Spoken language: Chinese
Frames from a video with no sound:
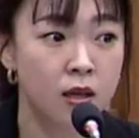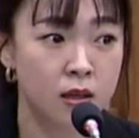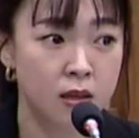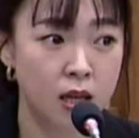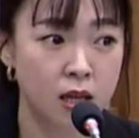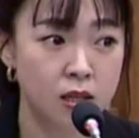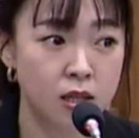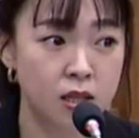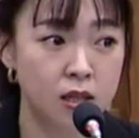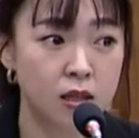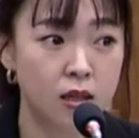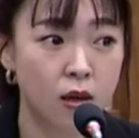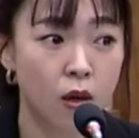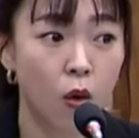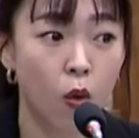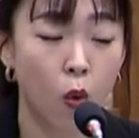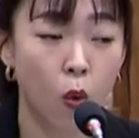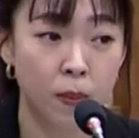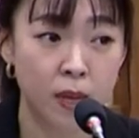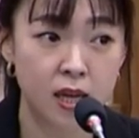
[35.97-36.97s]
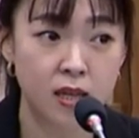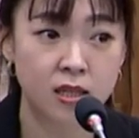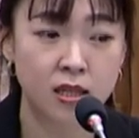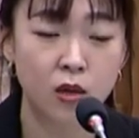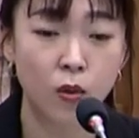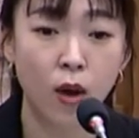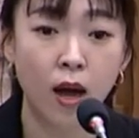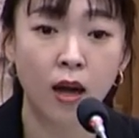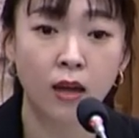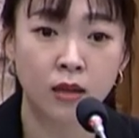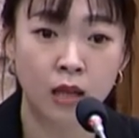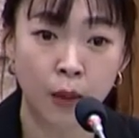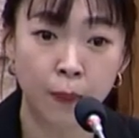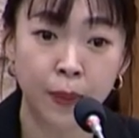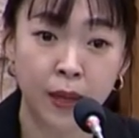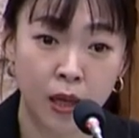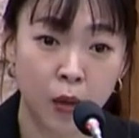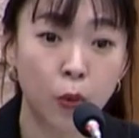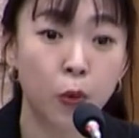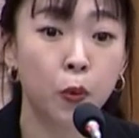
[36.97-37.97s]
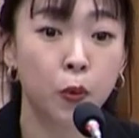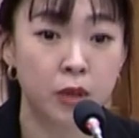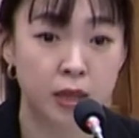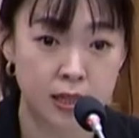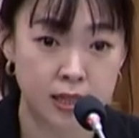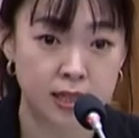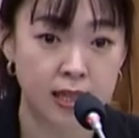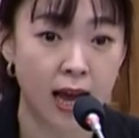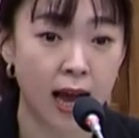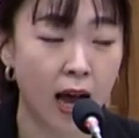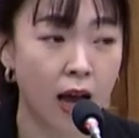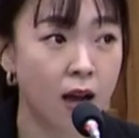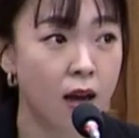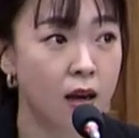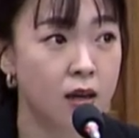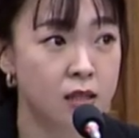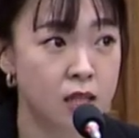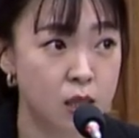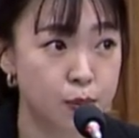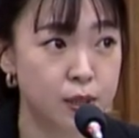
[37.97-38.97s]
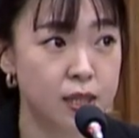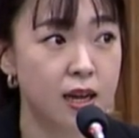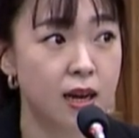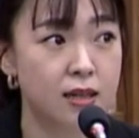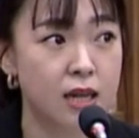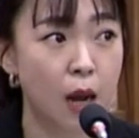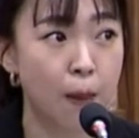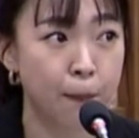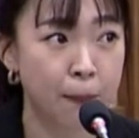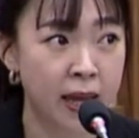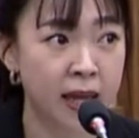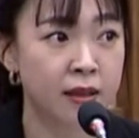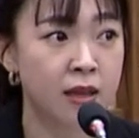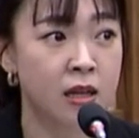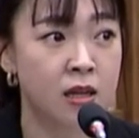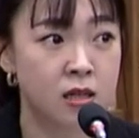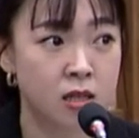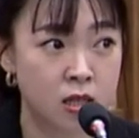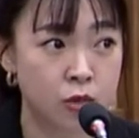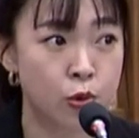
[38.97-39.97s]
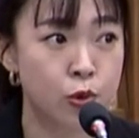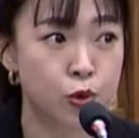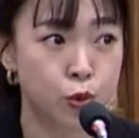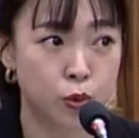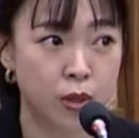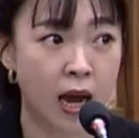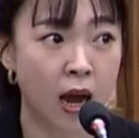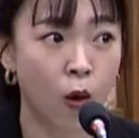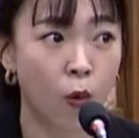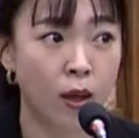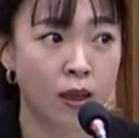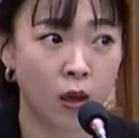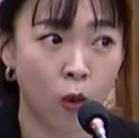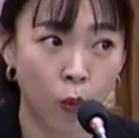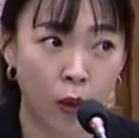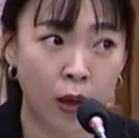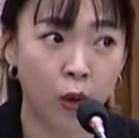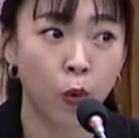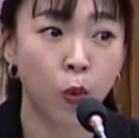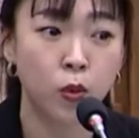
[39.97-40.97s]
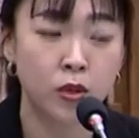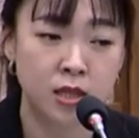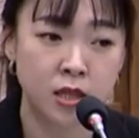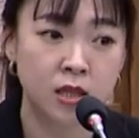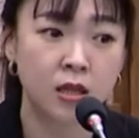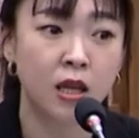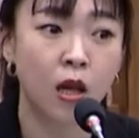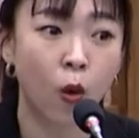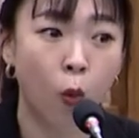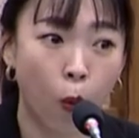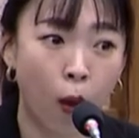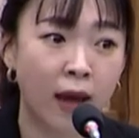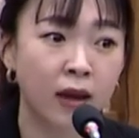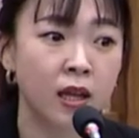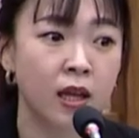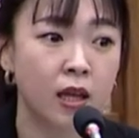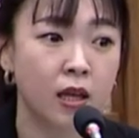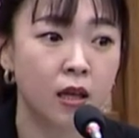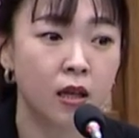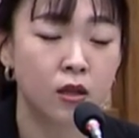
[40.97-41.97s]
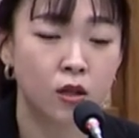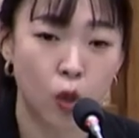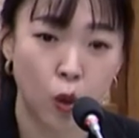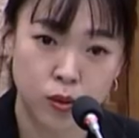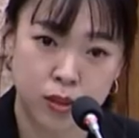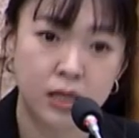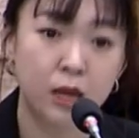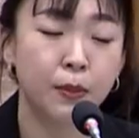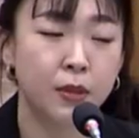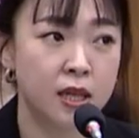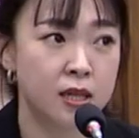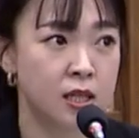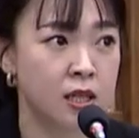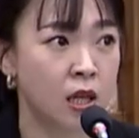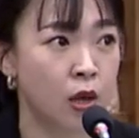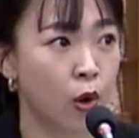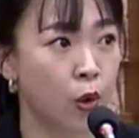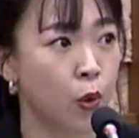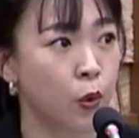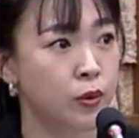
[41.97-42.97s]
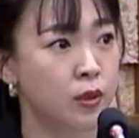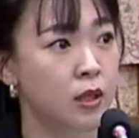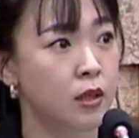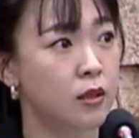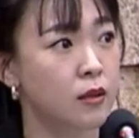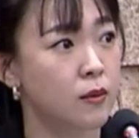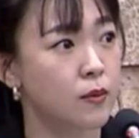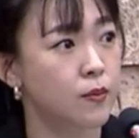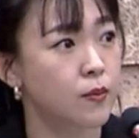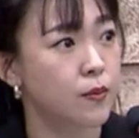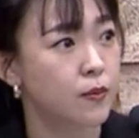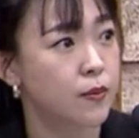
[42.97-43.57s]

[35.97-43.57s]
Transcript: 但是我们也希望您评估一下，是不是要让每年市运主场馆的维护、经营管理都这么的辛苦呢？